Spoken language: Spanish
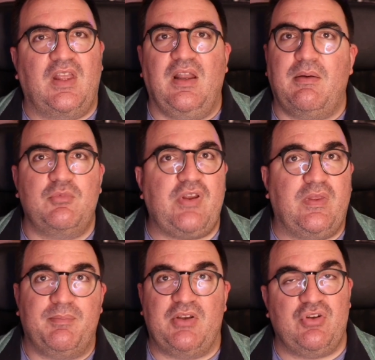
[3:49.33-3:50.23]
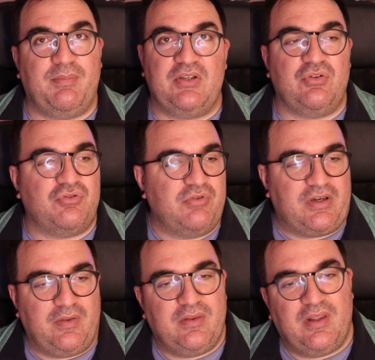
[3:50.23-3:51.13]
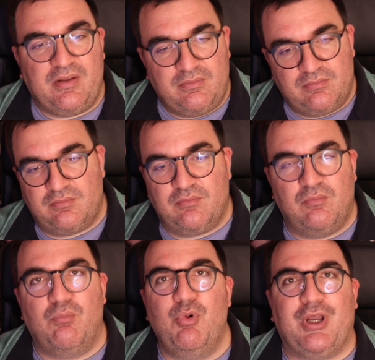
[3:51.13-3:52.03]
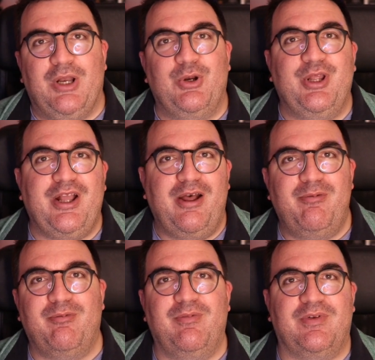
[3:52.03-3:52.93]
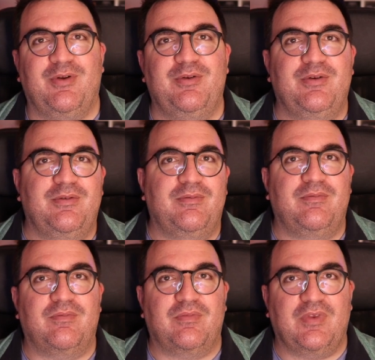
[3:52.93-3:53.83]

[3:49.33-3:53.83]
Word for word: vamos a hacer paso a paso, es una receta muy calórica, con,